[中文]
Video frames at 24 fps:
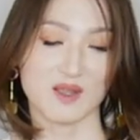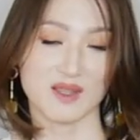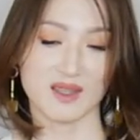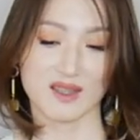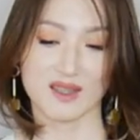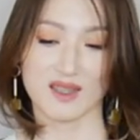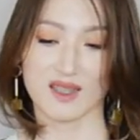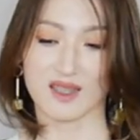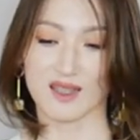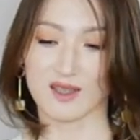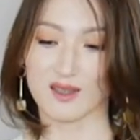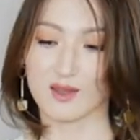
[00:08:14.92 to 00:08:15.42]
衣
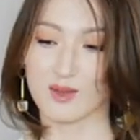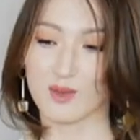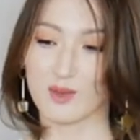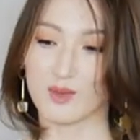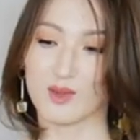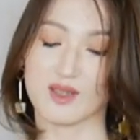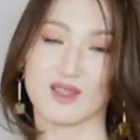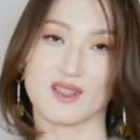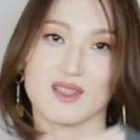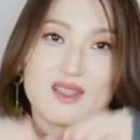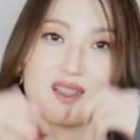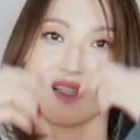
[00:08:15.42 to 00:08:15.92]
呢，就
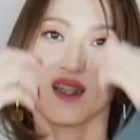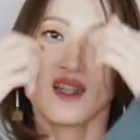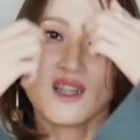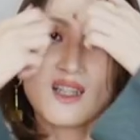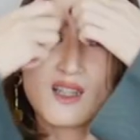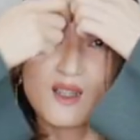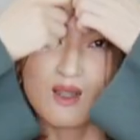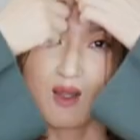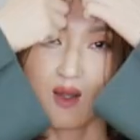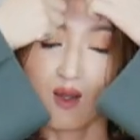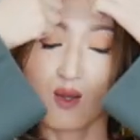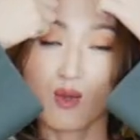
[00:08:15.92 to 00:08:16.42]
是
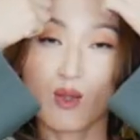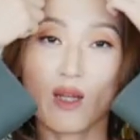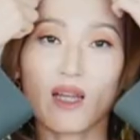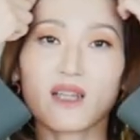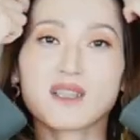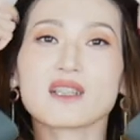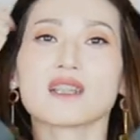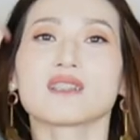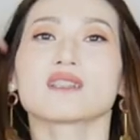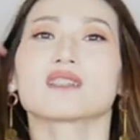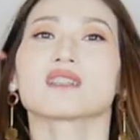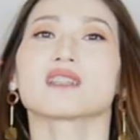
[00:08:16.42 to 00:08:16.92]
穿
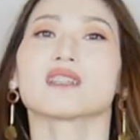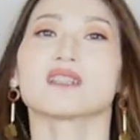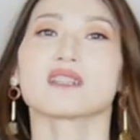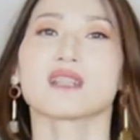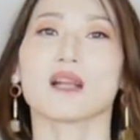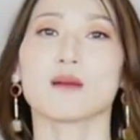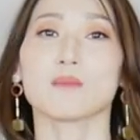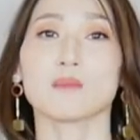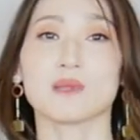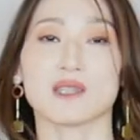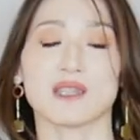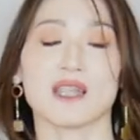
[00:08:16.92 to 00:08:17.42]
在身
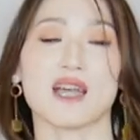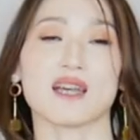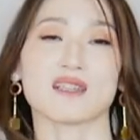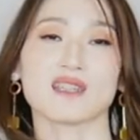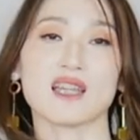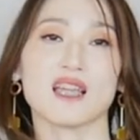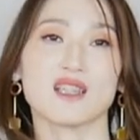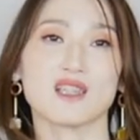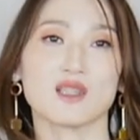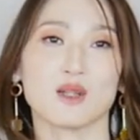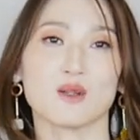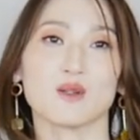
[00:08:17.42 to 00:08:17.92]
上比拿
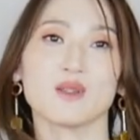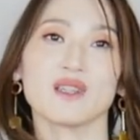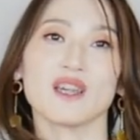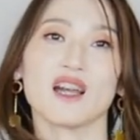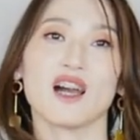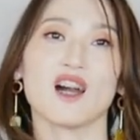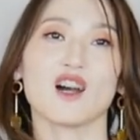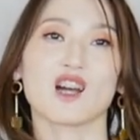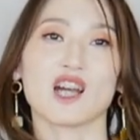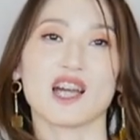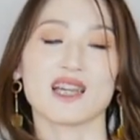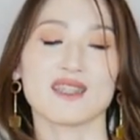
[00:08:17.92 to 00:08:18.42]
在手里
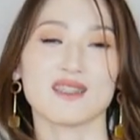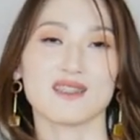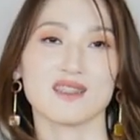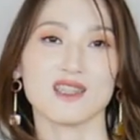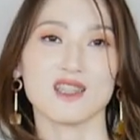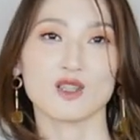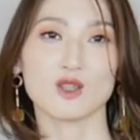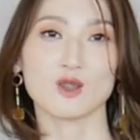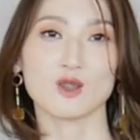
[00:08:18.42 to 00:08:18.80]
好看的那